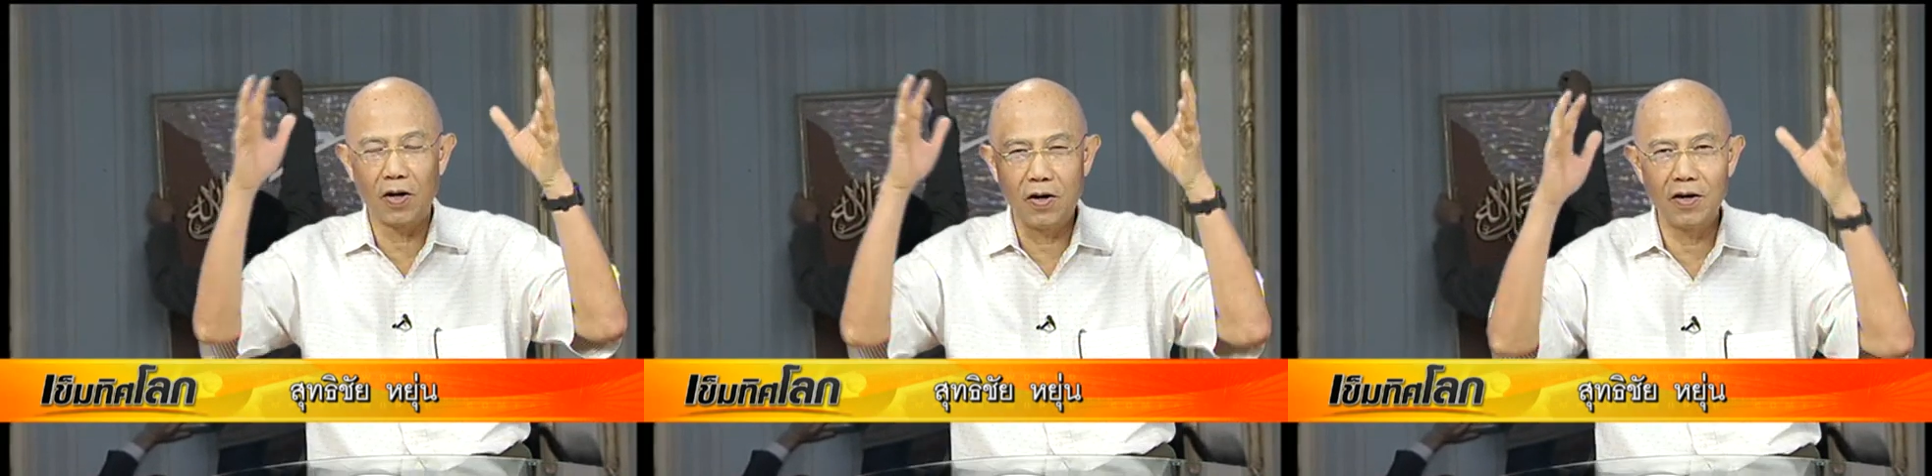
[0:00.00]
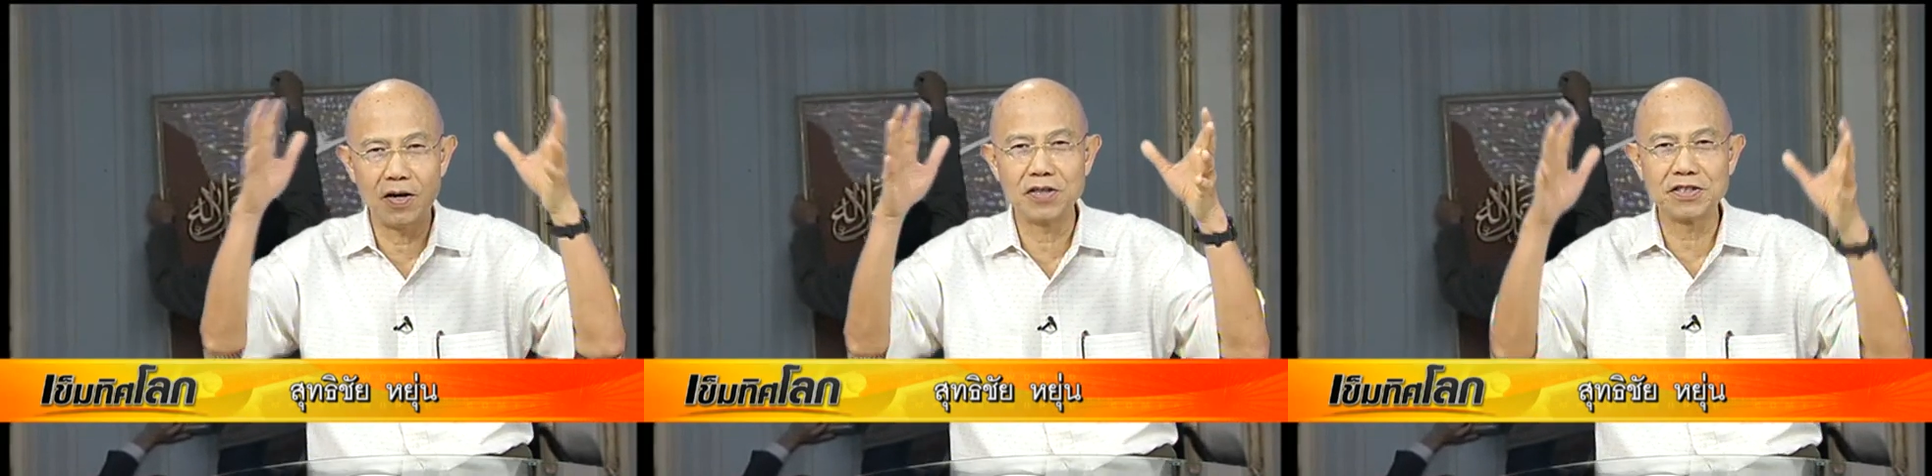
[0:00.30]
ขอ
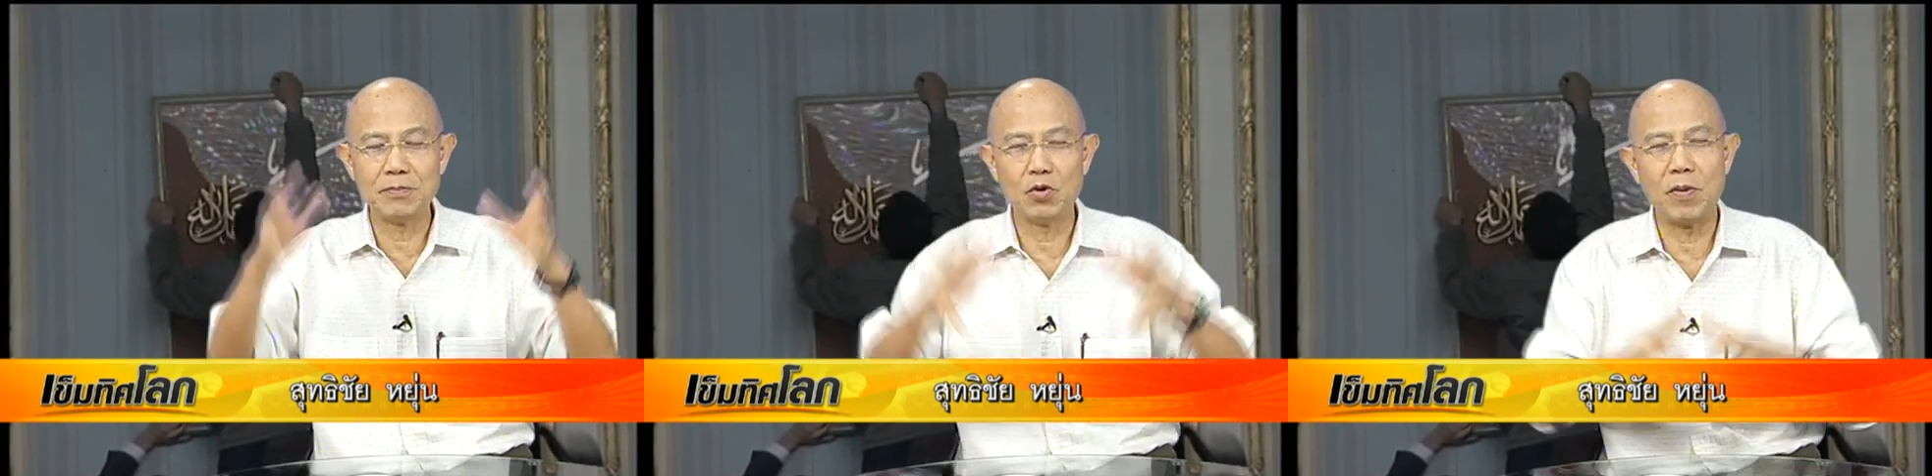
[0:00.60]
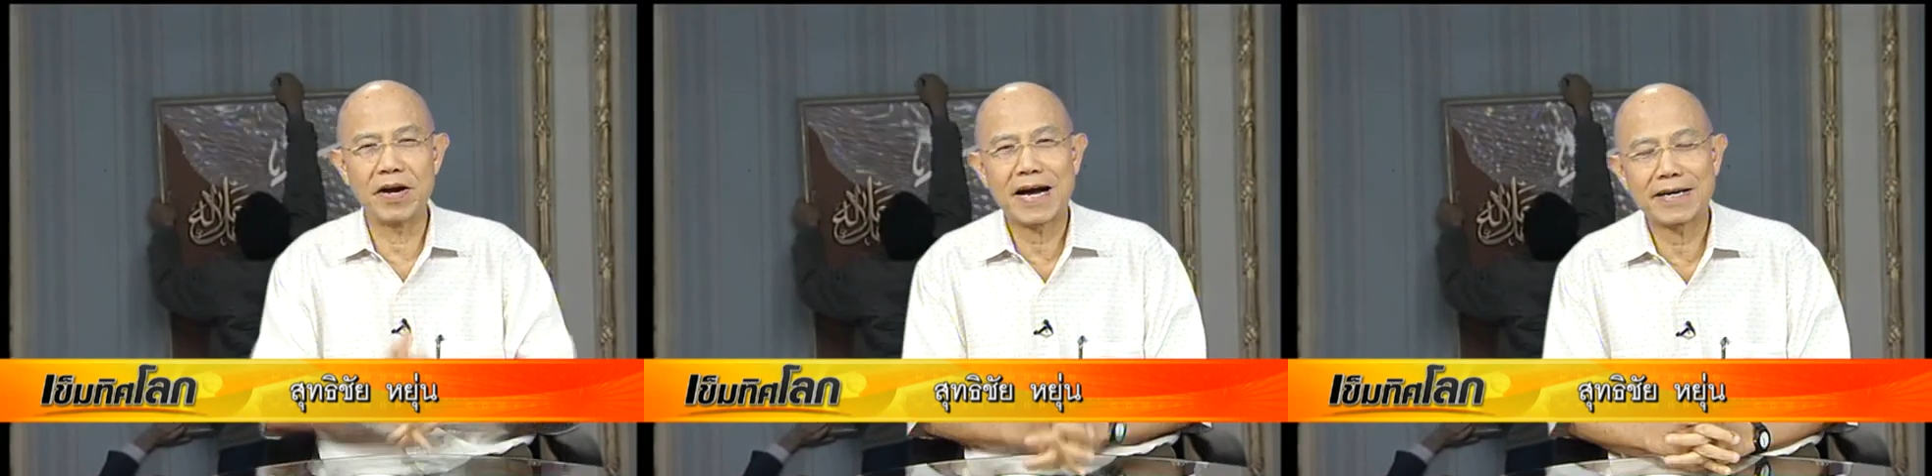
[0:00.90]
งฮอสนิบู
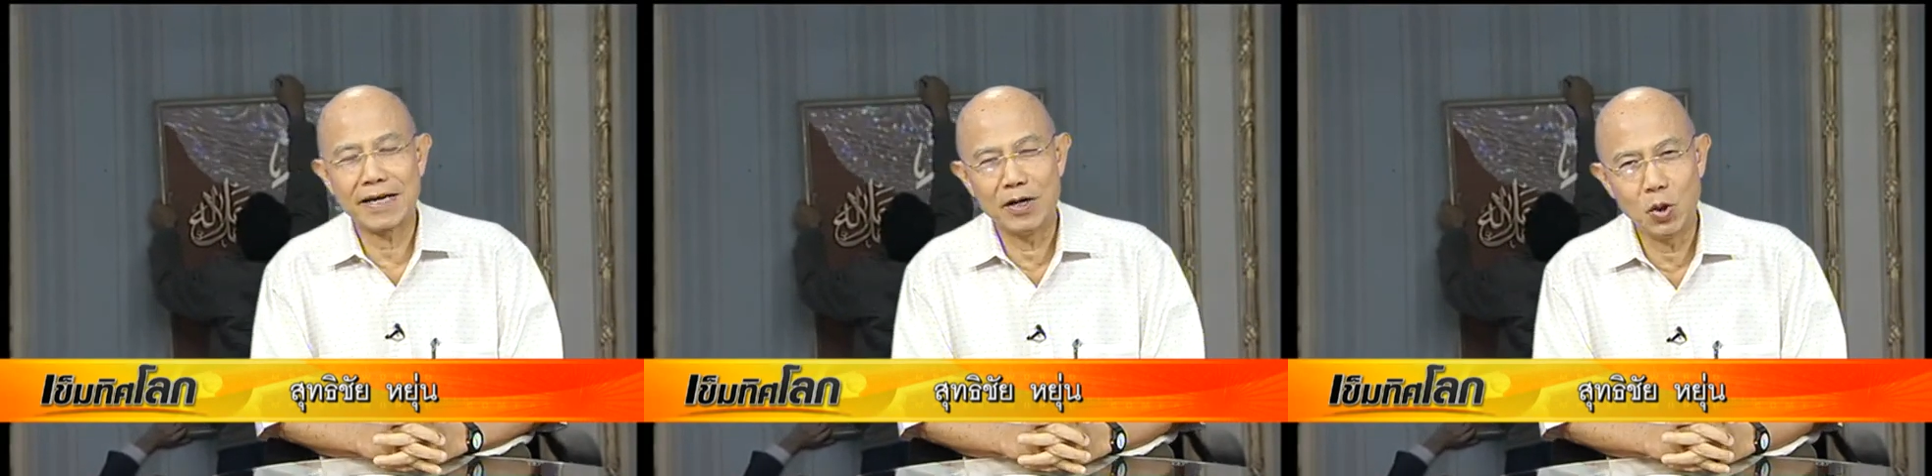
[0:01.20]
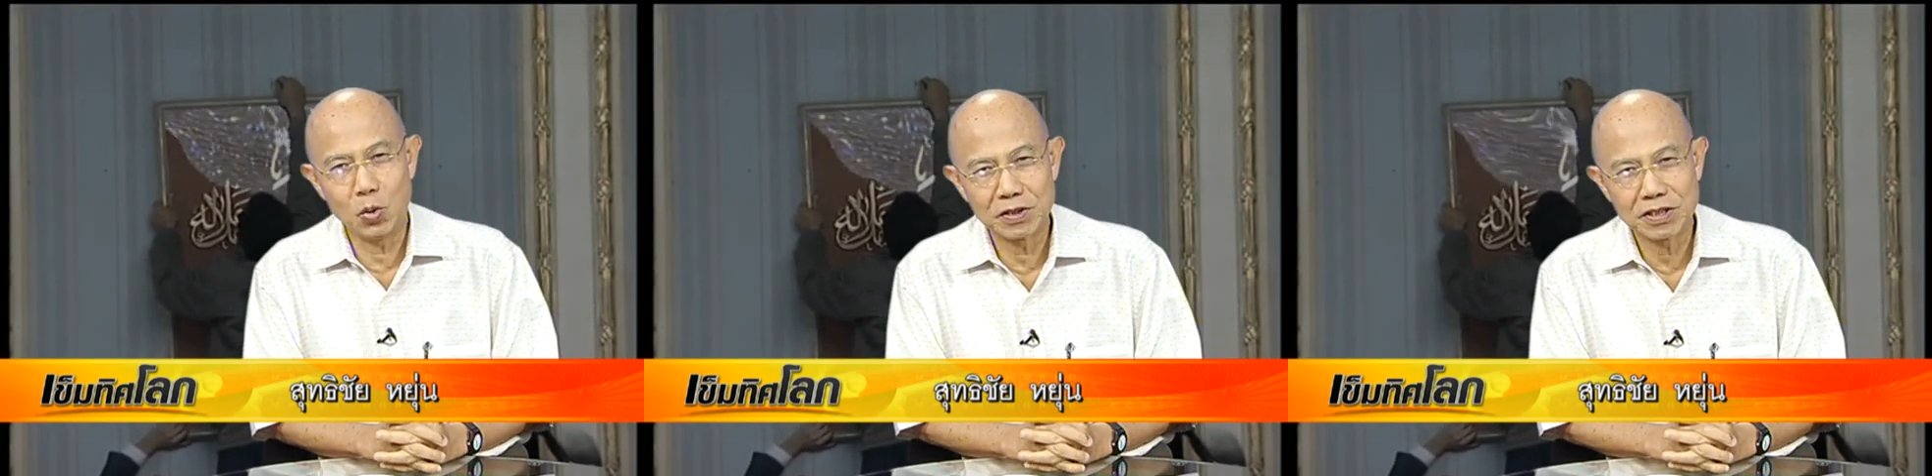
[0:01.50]
บารักเนี่ย
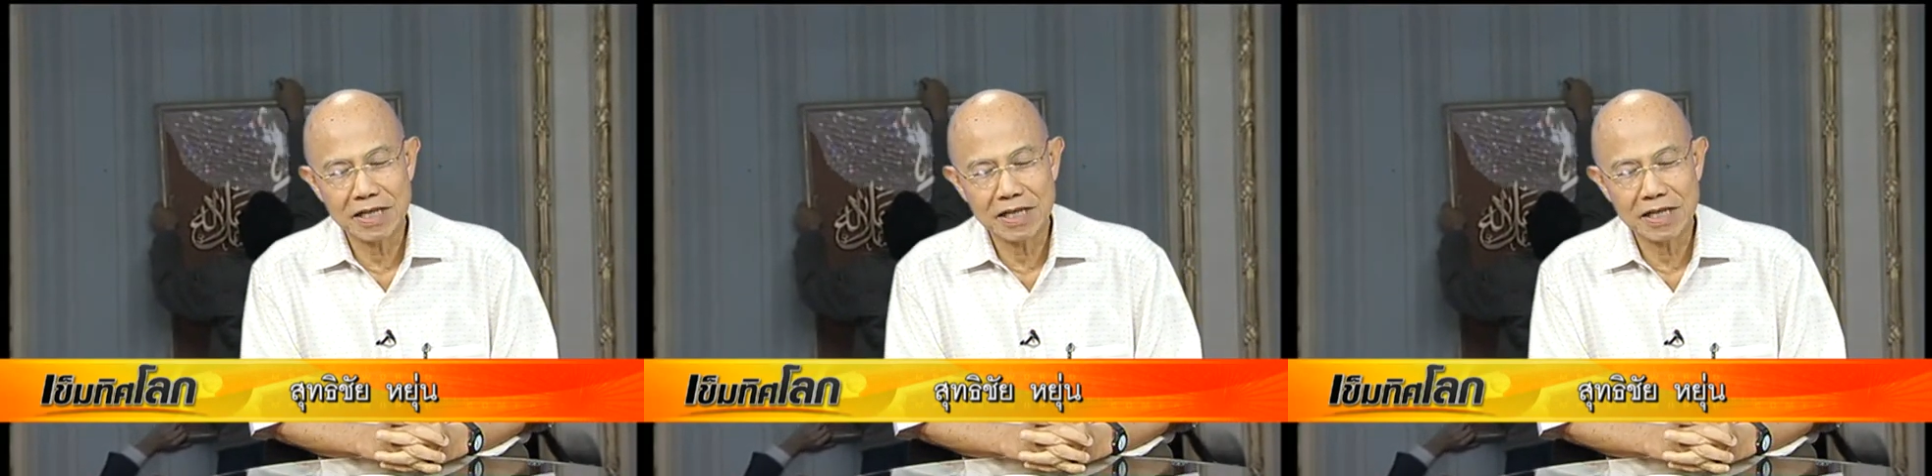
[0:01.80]
ลง